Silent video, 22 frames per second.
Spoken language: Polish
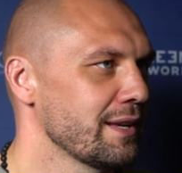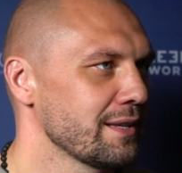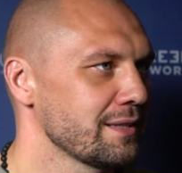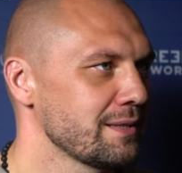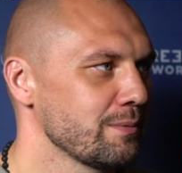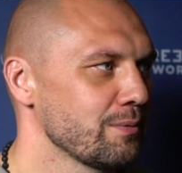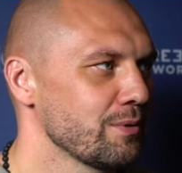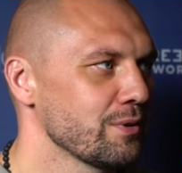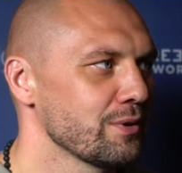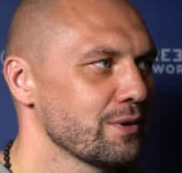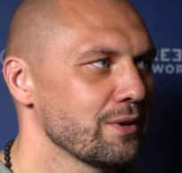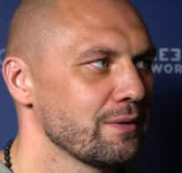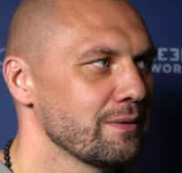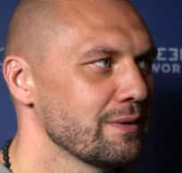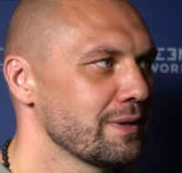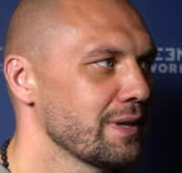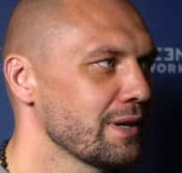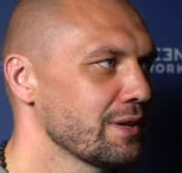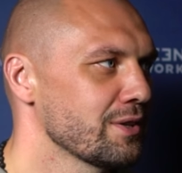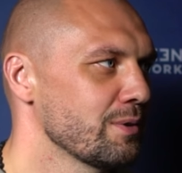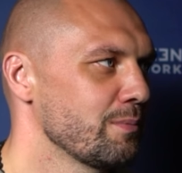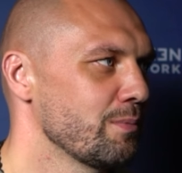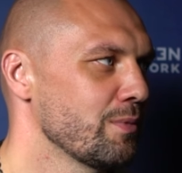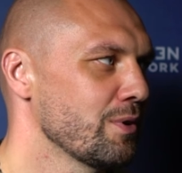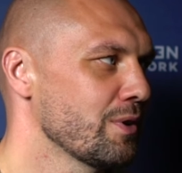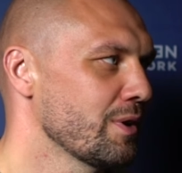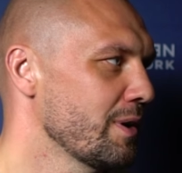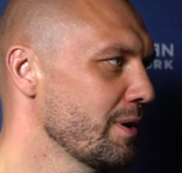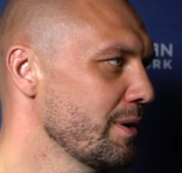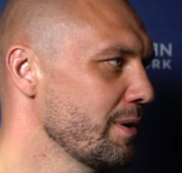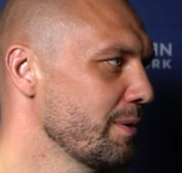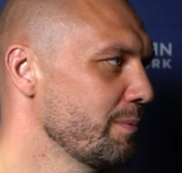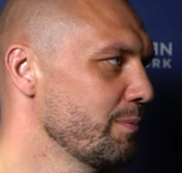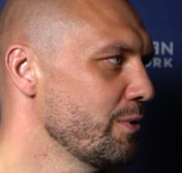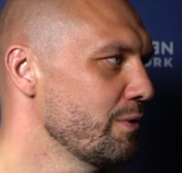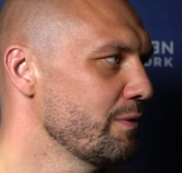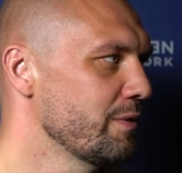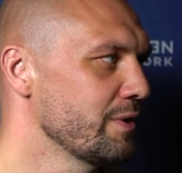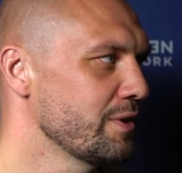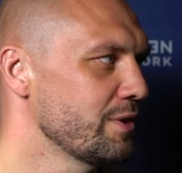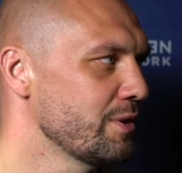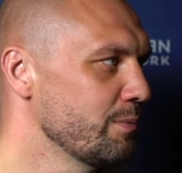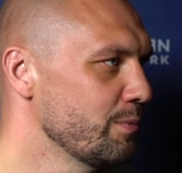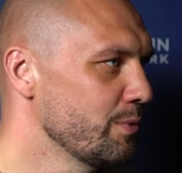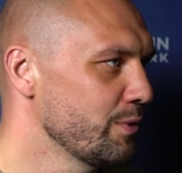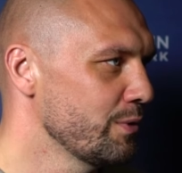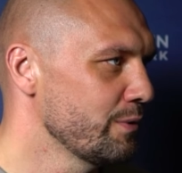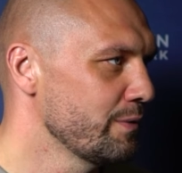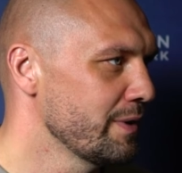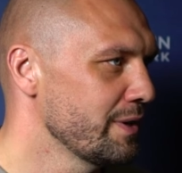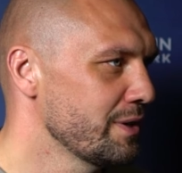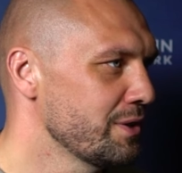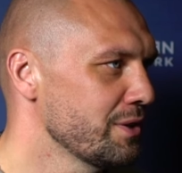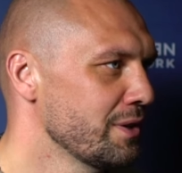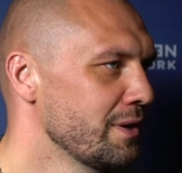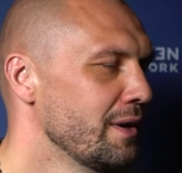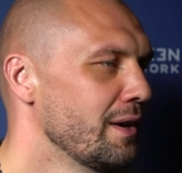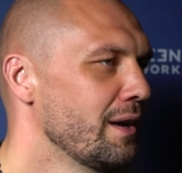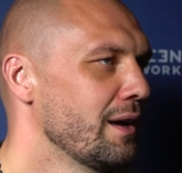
jestem gotowy, także mogę mówić i mówić,